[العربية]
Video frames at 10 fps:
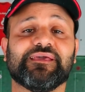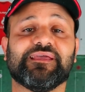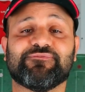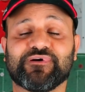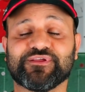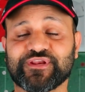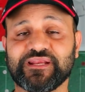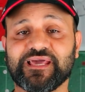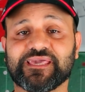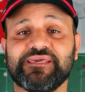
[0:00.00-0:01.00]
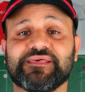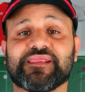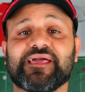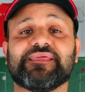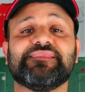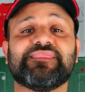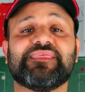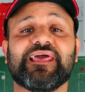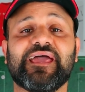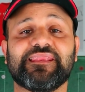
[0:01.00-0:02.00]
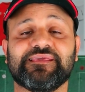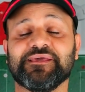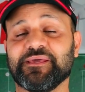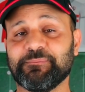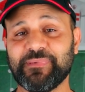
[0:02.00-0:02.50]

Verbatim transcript: الفتره الاخيره النادي الاهلي